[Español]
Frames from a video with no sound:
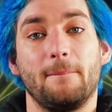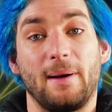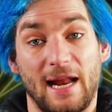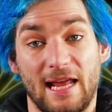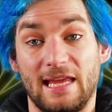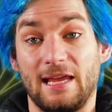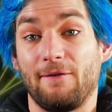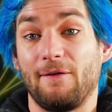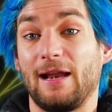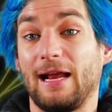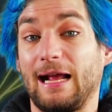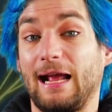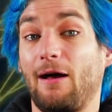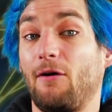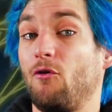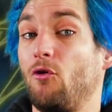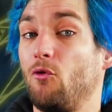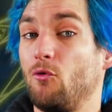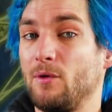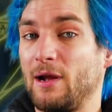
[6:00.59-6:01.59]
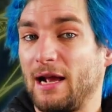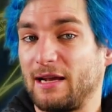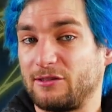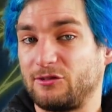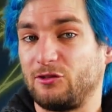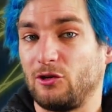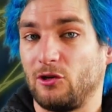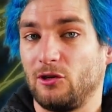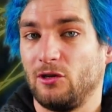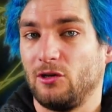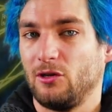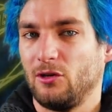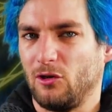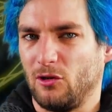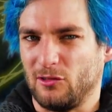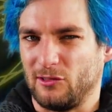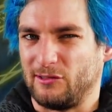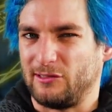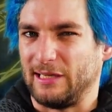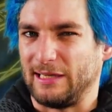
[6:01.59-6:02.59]
Para llevar a cabo una acción
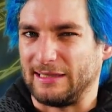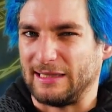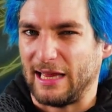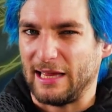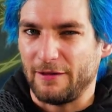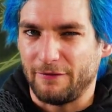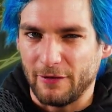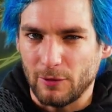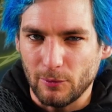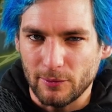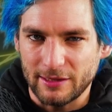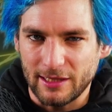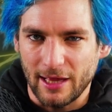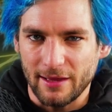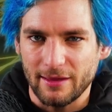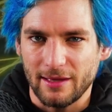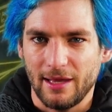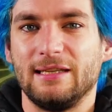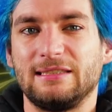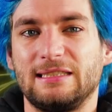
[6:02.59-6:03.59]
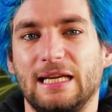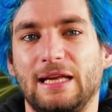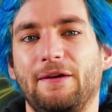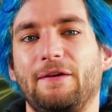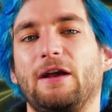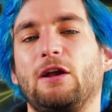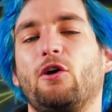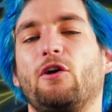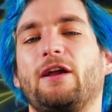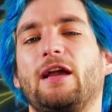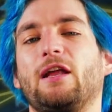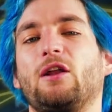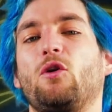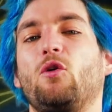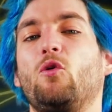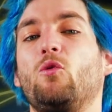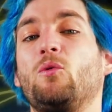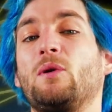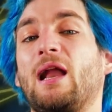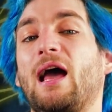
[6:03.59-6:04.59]
con cierta dificultad, se debe escoger
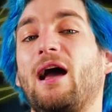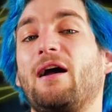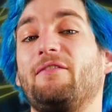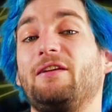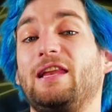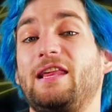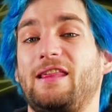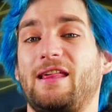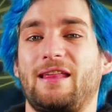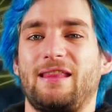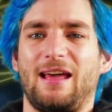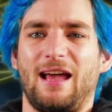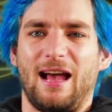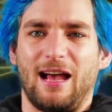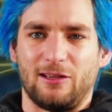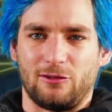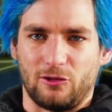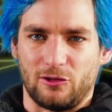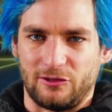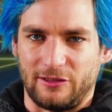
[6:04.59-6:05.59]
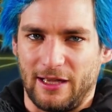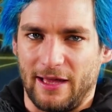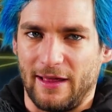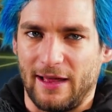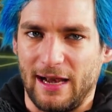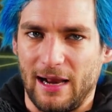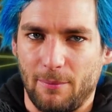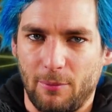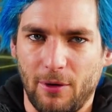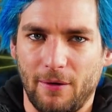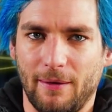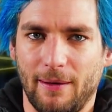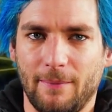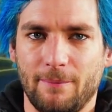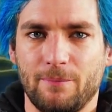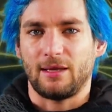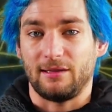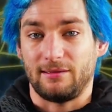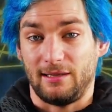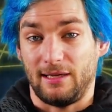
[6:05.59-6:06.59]
una habilidad asociada a la prueba
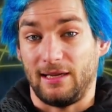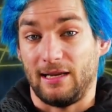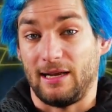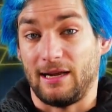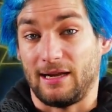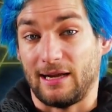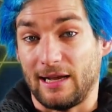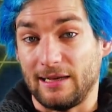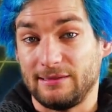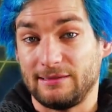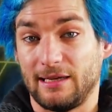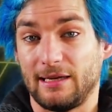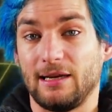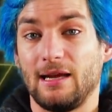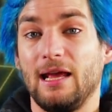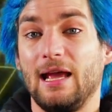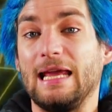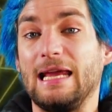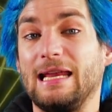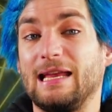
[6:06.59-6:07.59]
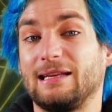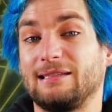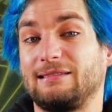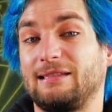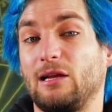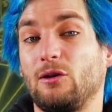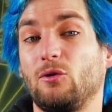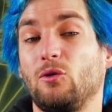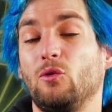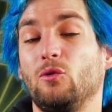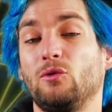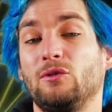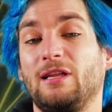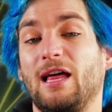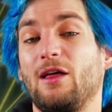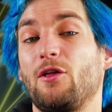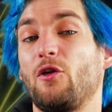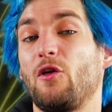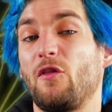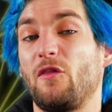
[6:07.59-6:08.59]
que se quiere realizar y lanzar un
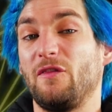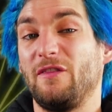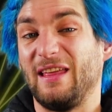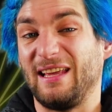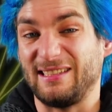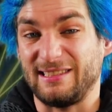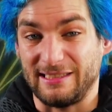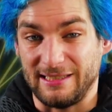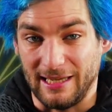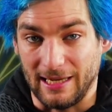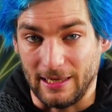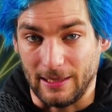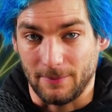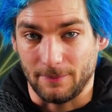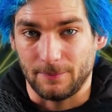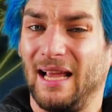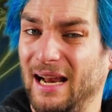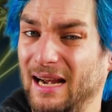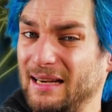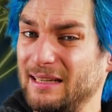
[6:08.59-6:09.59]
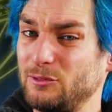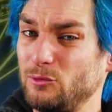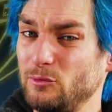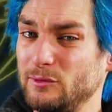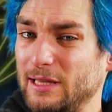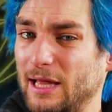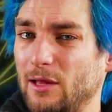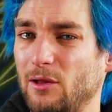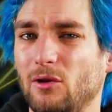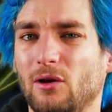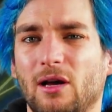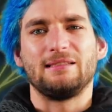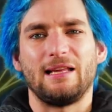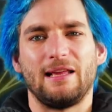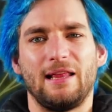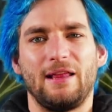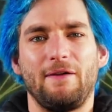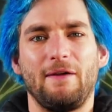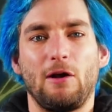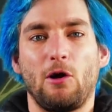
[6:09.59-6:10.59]
dado de 100. El resultado se
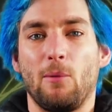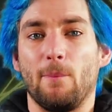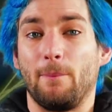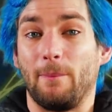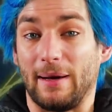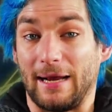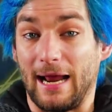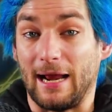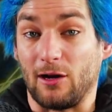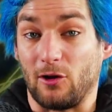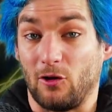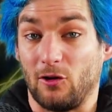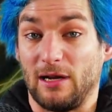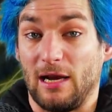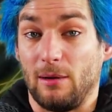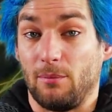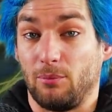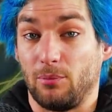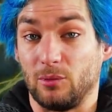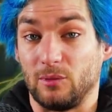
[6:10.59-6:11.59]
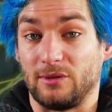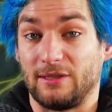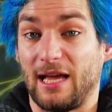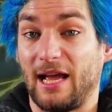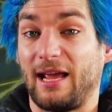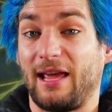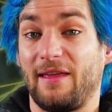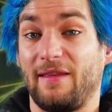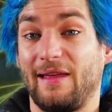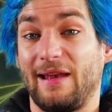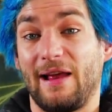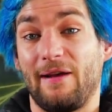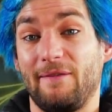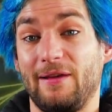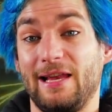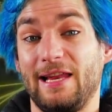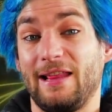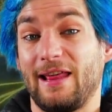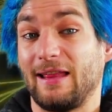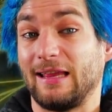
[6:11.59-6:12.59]
debe comparar con el puntaje de la
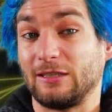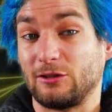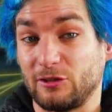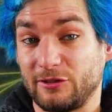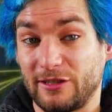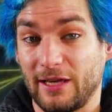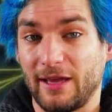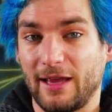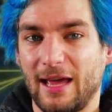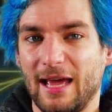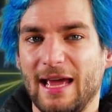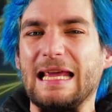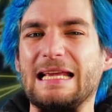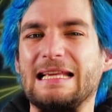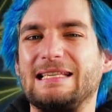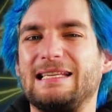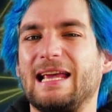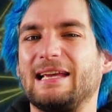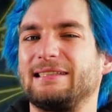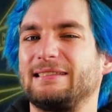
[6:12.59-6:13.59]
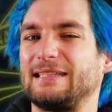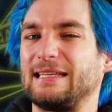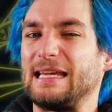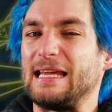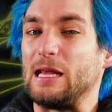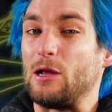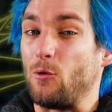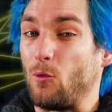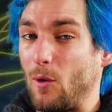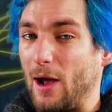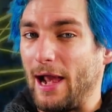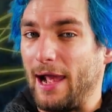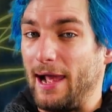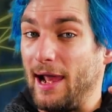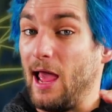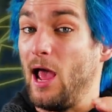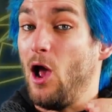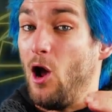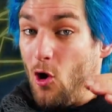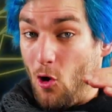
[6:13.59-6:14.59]
habilidad asociada y si es igual
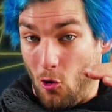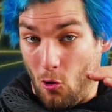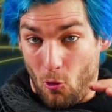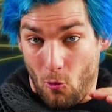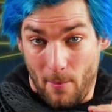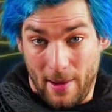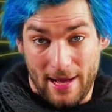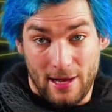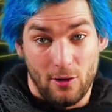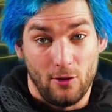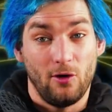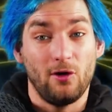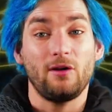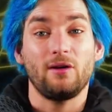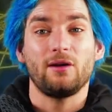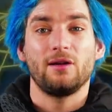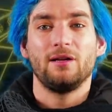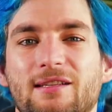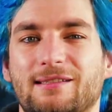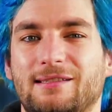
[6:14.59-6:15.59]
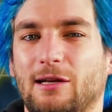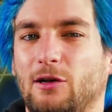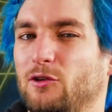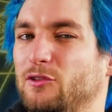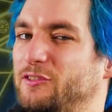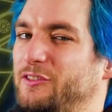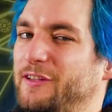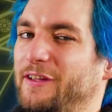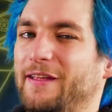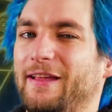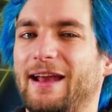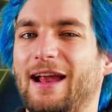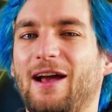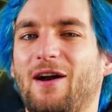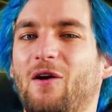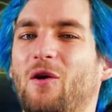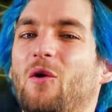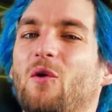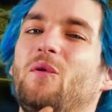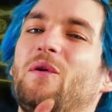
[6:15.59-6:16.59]
o menor, se
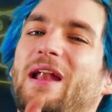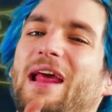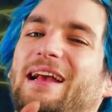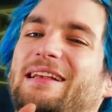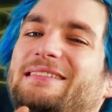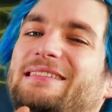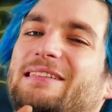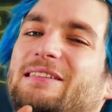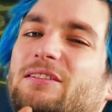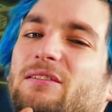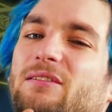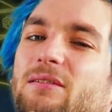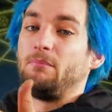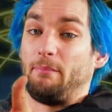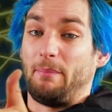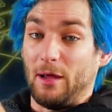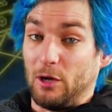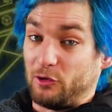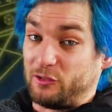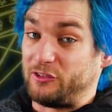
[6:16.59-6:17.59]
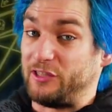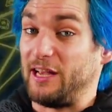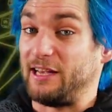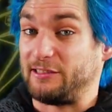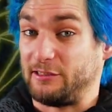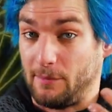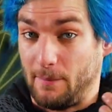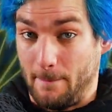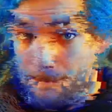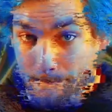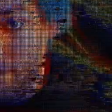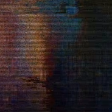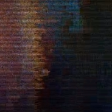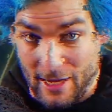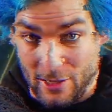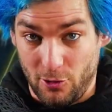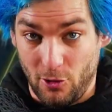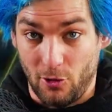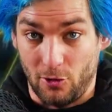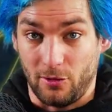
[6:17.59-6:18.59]
considera un éxito. Pero si es
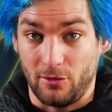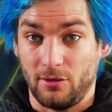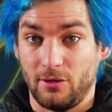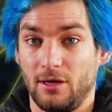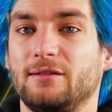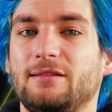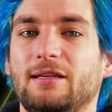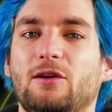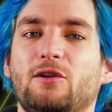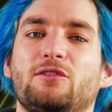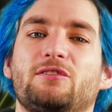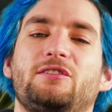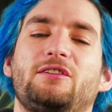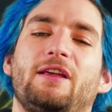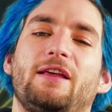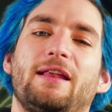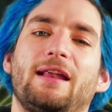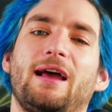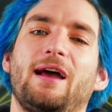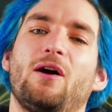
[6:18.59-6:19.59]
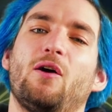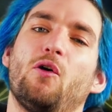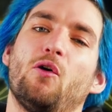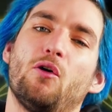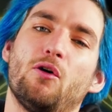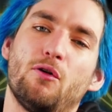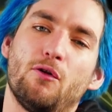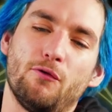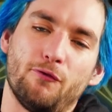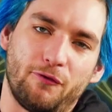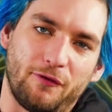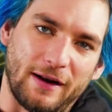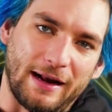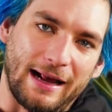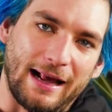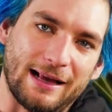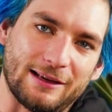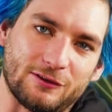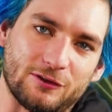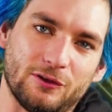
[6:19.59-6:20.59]
mayor, se considera un
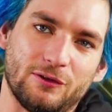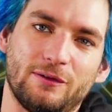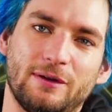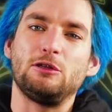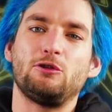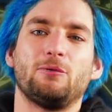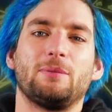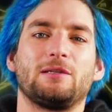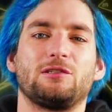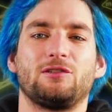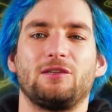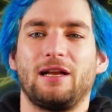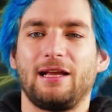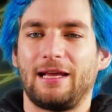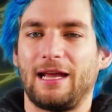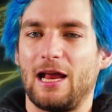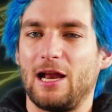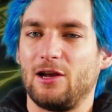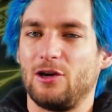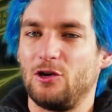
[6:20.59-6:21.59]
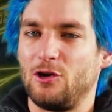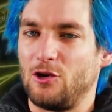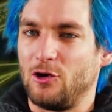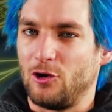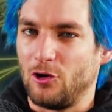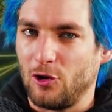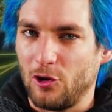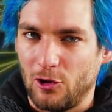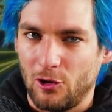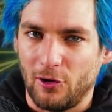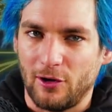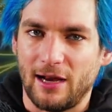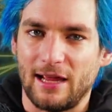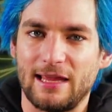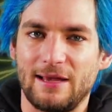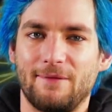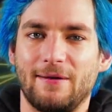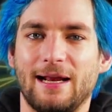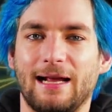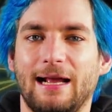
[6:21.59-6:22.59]
fracaso y tu personaje no logra
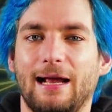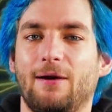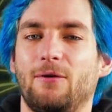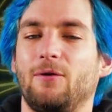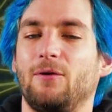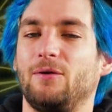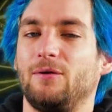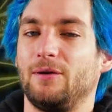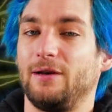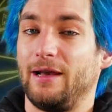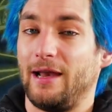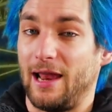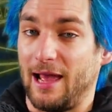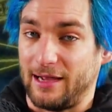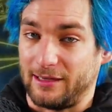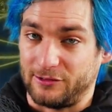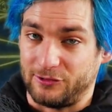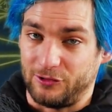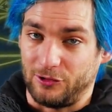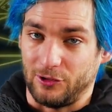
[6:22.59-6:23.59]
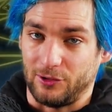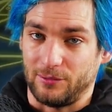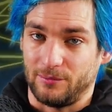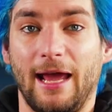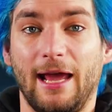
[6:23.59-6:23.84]
llevar a cabo la acción.